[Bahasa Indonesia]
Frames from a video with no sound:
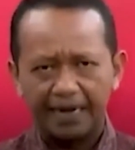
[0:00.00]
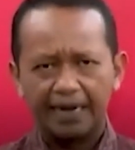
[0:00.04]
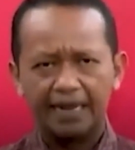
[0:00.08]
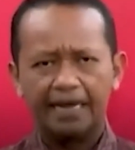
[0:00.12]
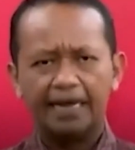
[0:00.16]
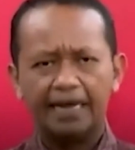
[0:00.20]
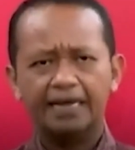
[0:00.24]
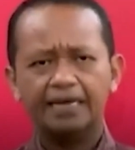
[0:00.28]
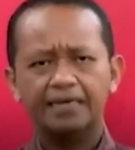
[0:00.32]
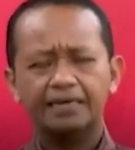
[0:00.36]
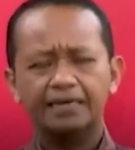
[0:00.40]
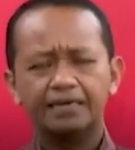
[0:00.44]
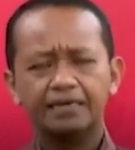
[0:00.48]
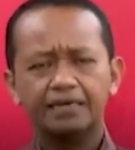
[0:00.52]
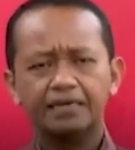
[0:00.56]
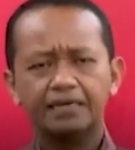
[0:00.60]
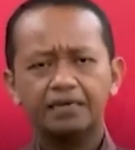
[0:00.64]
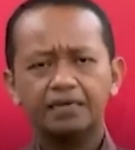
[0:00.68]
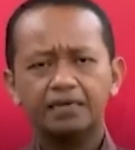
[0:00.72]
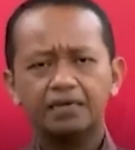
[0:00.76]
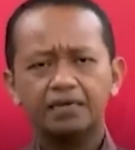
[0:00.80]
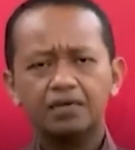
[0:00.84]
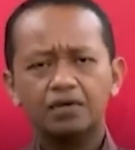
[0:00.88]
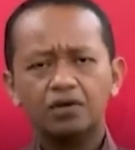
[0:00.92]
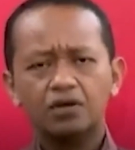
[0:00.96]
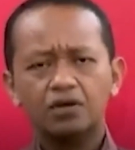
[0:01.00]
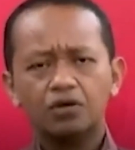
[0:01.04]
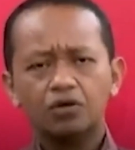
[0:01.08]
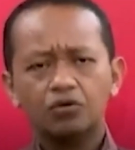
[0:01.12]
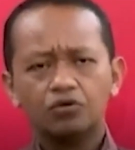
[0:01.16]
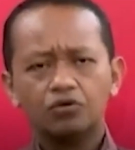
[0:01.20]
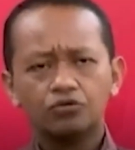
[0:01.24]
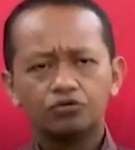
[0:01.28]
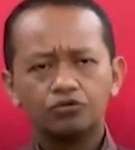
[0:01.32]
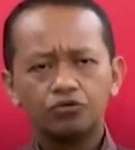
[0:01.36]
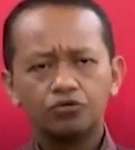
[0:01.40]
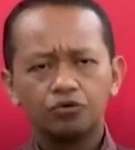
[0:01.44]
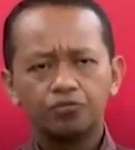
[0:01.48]
untuk mendukung
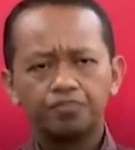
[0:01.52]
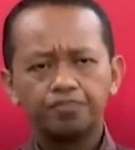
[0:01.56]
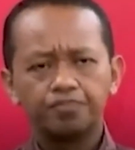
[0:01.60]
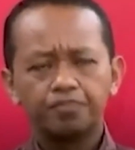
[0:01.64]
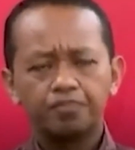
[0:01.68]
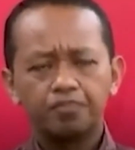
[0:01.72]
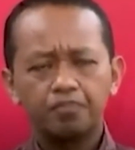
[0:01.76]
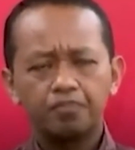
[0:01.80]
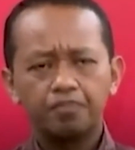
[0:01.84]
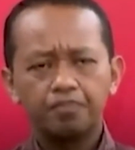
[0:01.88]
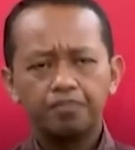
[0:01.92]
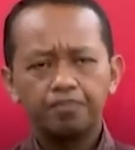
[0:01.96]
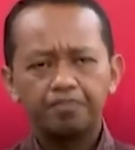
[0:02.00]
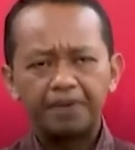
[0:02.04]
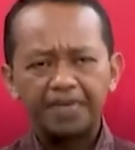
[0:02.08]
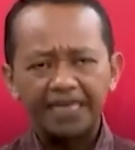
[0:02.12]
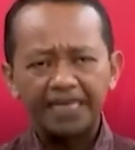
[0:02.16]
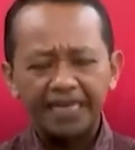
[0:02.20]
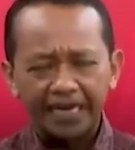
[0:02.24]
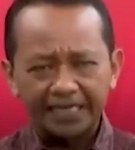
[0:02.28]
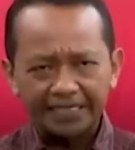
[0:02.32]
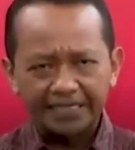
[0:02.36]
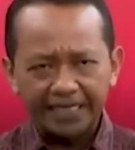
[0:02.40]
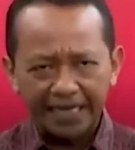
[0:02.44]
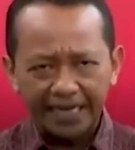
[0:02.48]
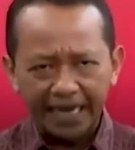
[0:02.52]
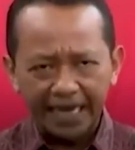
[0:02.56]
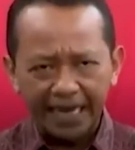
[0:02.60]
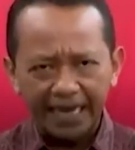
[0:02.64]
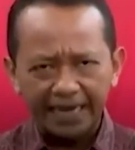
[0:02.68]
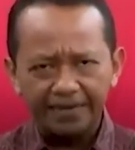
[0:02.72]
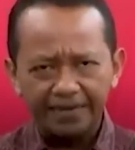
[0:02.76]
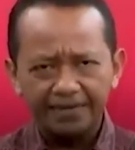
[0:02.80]
paslon nomor urut 2, Prabowo